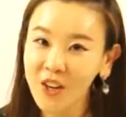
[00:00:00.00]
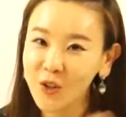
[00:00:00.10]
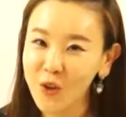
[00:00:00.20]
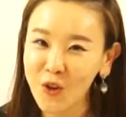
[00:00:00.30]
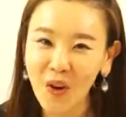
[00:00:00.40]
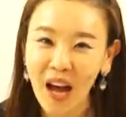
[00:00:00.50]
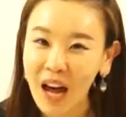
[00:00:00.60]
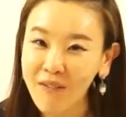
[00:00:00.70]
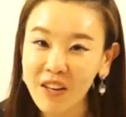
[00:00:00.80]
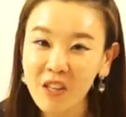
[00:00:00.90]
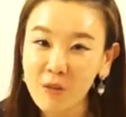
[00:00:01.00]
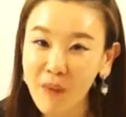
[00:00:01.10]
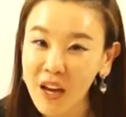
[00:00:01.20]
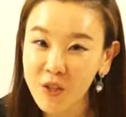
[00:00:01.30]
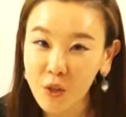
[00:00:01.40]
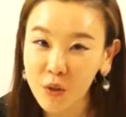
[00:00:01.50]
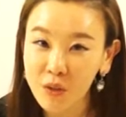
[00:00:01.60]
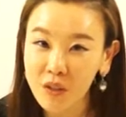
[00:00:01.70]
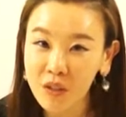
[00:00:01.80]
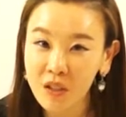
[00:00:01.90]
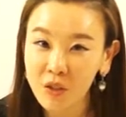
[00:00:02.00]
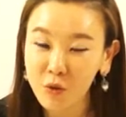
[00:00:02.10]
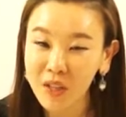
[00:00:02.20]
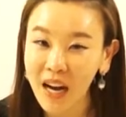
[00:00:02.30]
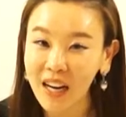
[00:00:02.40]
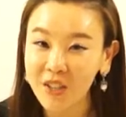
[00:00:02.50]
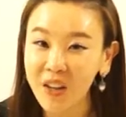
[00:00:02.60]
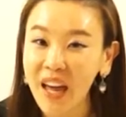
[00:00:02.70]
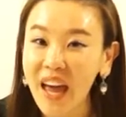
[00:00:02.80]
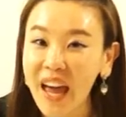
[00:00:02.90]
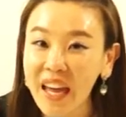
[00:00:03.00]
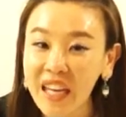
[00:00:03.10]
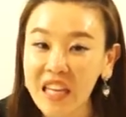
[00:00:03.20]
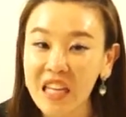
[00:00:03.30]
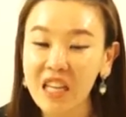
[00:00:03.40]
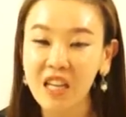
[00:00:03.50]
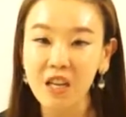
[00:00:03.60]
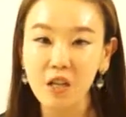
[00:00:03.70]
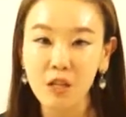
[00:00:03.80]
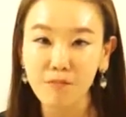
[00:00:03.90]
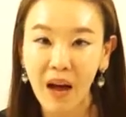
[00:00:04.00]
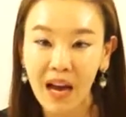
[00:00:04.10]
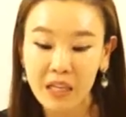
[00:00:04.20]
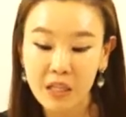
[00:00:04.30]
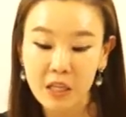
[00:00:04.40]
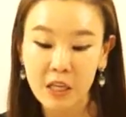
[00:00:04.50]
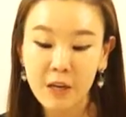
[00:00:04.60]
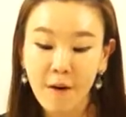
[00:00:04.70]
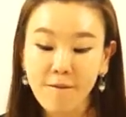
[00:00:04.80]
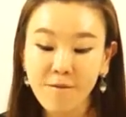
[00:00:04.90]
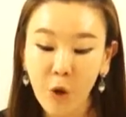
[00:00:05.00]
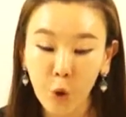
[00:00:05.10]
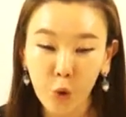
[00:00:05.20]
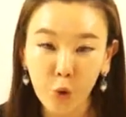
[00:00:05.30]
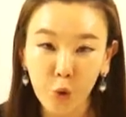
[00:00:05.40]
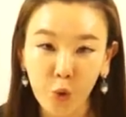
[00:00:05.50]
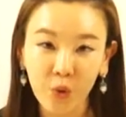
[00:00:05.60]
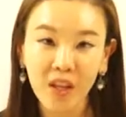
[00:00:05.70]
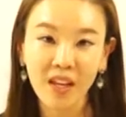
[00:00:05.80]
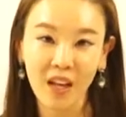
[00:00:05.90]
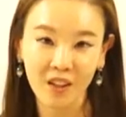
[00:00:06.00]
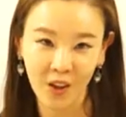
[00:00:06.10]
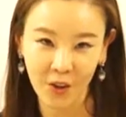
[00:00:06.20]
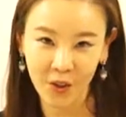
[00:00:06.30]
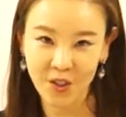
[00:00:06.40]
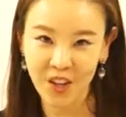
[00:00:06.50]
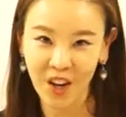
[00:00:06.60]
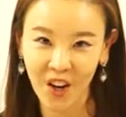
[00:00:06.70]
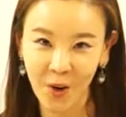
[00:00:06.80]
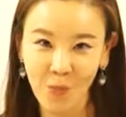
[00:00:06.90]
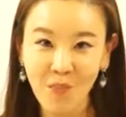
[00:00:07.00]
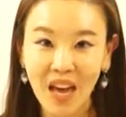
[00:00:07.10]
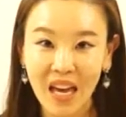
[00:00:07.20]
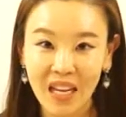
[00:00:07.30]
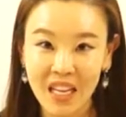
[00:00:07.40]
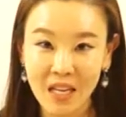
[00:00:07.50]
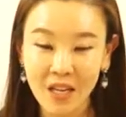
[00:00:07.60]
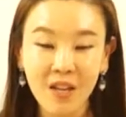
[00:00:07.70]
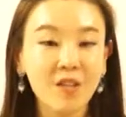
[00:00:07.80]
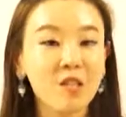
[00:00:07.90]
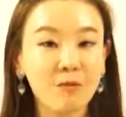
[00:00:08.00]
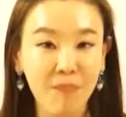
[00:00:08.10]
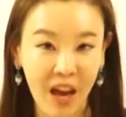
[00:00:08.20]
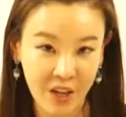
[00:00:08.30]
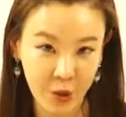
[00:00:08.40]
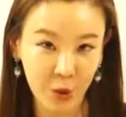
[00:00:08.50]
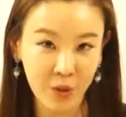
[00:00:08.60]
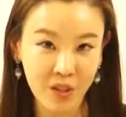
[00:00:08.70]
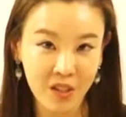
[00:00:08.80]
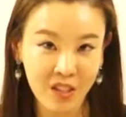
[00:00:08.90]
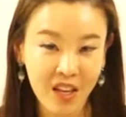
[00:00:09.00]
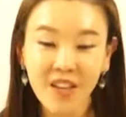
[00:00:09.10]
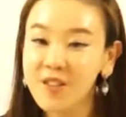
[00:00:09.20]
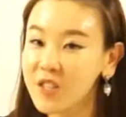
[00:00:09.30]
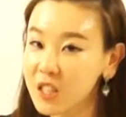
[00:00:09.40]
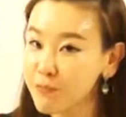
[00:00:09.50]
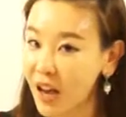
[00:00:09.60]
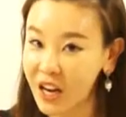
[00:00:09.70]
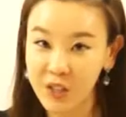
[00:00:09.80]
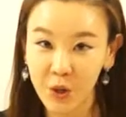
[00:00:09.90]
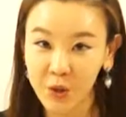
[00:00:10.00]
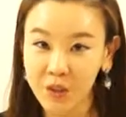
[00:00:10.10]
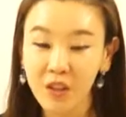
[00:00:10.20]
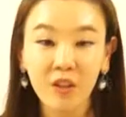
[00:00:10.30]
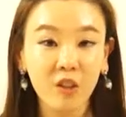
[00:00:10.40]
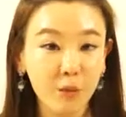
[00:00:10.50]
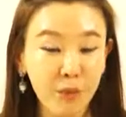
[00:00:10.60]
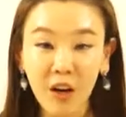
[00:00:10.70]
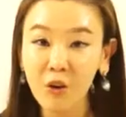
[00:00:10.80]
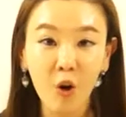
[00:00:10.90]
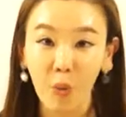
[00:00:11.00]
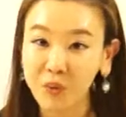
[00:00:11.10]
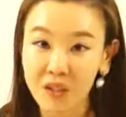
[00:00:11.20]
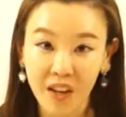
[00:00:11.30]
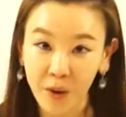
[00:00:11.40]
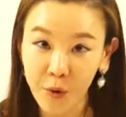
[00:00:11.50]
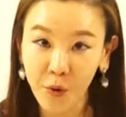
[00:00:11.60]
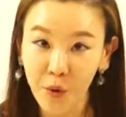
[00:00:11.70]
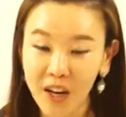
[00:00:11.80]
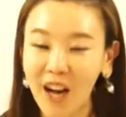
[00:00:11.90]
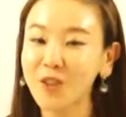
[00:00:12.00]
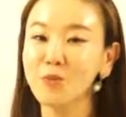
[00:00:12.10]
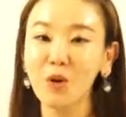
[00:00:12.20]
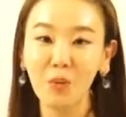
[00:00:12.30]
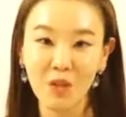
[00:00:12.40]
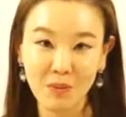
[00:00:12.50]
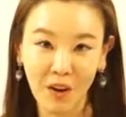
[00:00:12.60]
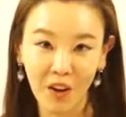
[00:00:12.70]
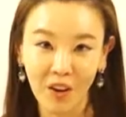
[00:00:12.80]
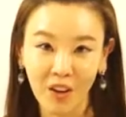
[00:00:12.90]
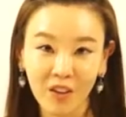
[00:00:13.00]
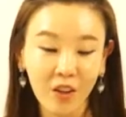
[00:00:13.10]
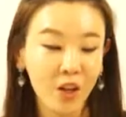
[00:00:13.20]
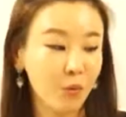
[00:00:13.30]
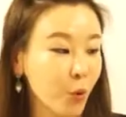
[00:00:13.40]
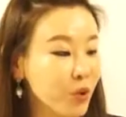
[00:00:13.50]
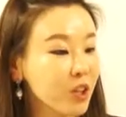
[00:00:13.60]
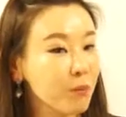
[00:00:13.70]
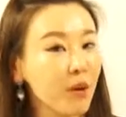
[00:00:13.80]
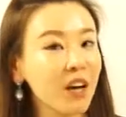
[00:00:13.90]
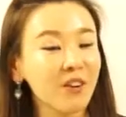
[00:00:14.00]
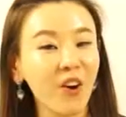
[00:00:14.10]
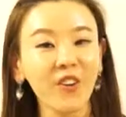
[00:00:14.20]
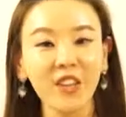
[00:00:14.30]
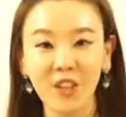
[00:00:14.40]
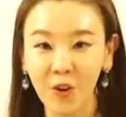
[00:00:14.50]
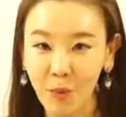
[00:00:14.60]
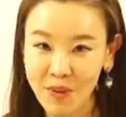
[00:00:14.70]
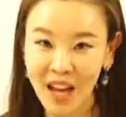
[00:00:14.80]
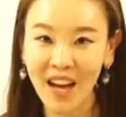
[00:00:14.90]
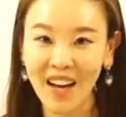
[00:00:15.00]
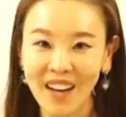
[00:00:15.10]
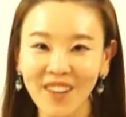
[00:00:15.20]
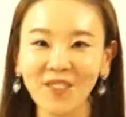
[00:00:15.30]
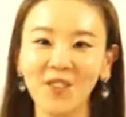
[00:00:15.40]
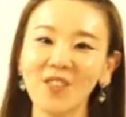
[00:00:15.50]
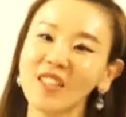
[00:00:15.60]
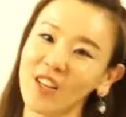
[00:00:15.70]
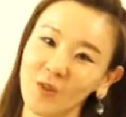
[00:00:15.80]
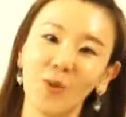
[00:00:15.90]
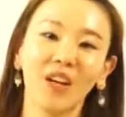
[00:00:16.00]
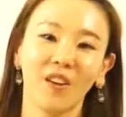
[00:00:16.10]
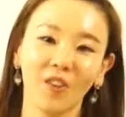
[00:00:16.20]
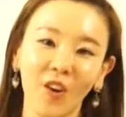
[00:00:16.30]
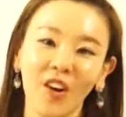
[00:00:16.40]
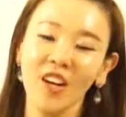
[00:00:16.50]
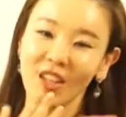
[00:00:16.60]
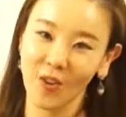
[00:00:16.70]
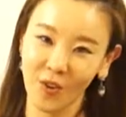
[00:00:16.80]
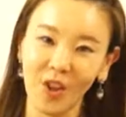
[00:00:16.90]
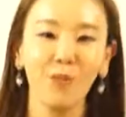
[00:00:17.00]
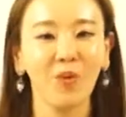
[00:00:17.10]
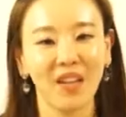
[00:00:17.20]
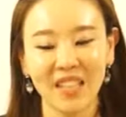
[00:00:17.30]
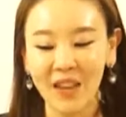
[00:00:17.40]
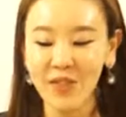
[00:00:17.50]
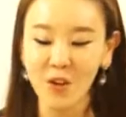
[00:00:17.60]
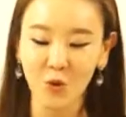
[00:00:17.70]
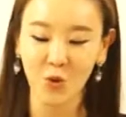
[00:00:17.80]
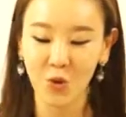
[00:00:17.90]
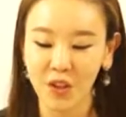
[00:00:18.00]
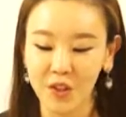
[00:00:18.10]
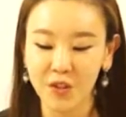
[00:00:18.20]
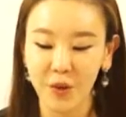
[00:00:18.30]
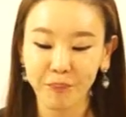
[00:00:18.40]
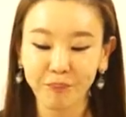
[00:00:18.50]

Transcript: Do you have any specials? 우리 아까 전에 any spicy food 했던 것처럼 any specials? specials, 특별한 거 없으세요? 라고 물어보시면 오늘 특별한 건 이런 겁니다. 라고 이제 레스토랑에서 이런 걸 뭔가 이제 안내해 줄 수도 있겠죠.